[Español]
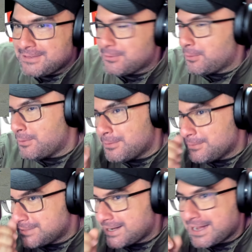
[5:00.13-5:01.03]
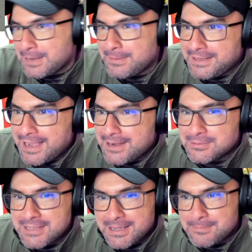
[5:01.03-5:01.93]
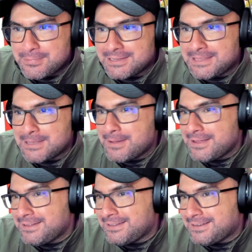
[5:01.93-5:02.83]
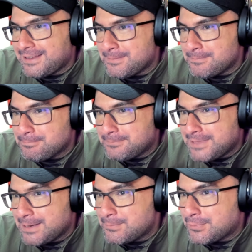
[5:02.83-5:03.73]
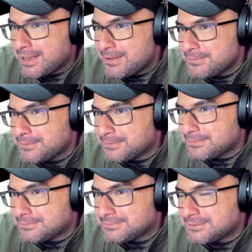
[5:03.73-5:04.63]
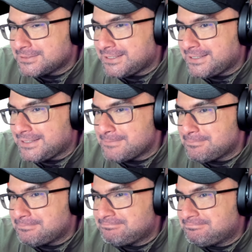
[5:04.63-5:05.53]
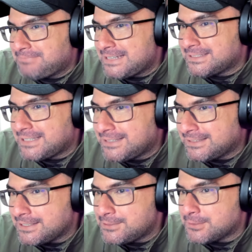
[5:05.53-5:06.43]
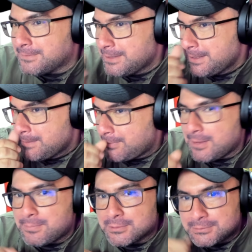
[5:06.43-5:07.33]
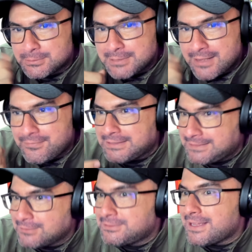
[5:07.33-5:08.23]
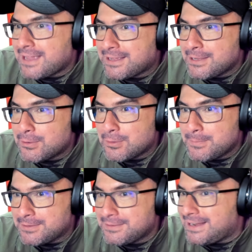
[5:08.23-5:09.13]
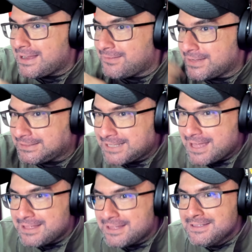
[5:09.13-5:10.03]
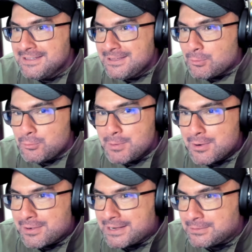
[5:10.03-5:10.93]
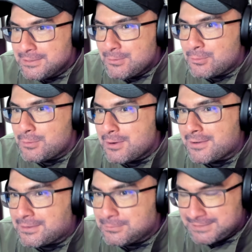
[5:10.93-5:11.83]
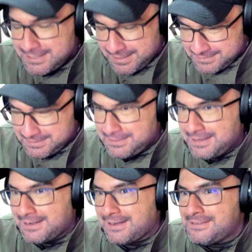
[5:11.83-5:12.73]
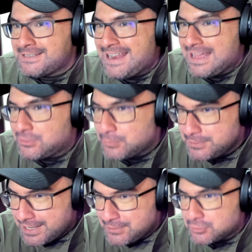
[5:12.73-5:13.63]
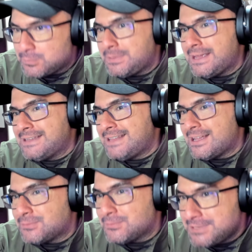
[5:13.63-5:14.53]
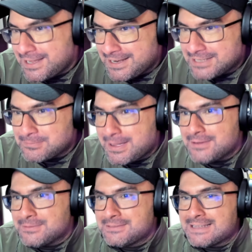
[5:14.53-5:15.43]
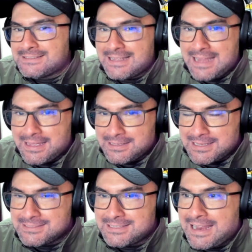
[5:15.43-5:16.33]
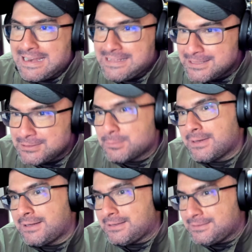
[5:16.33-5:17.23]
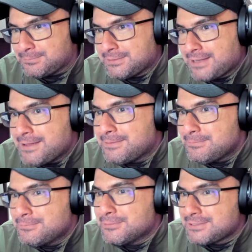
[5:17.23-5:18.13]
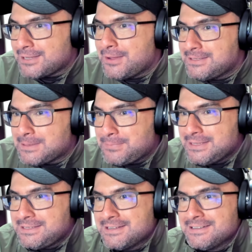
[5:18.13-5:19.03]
no, no sacan americanos, o sea que por el tema del embolado no, no se presta tanta atención, pero de pronto la afeitada, o sea que aquí en Colombia, Que la afeitada, uno a los, uno a los reclutas le, revisa las uñas, los pies, las uñas, las manos, hasta, la, hasta el aliento, porque, porque hay unos que no se cepillan.